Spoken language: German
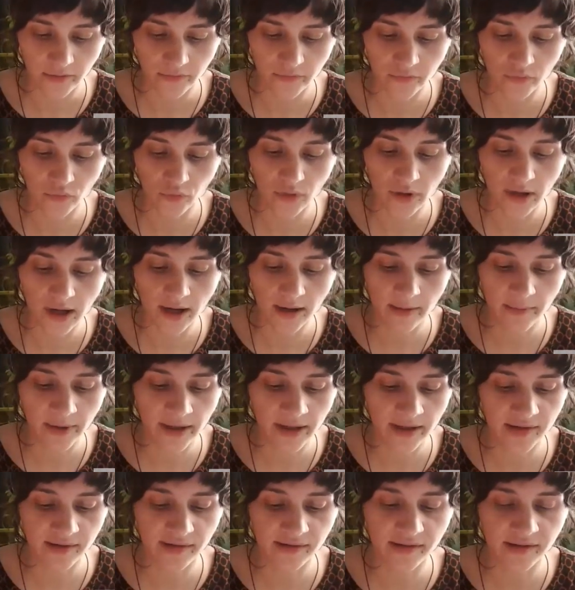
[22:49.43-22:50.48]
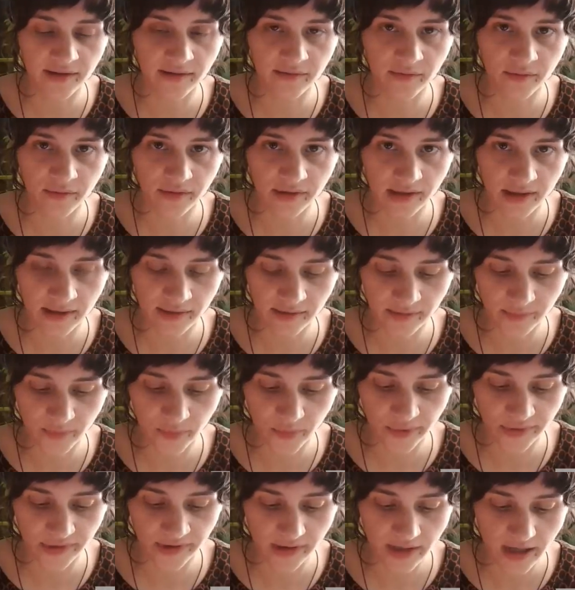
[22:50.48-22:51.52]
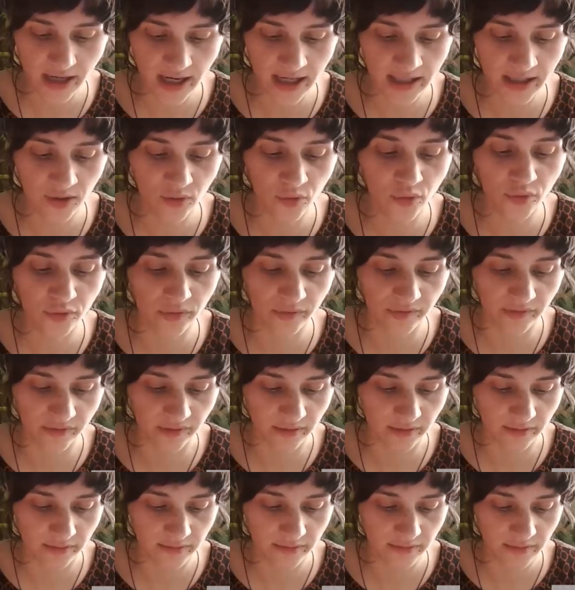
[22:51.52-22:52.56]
Wohl aber ist der Sozialismus eine Kunst,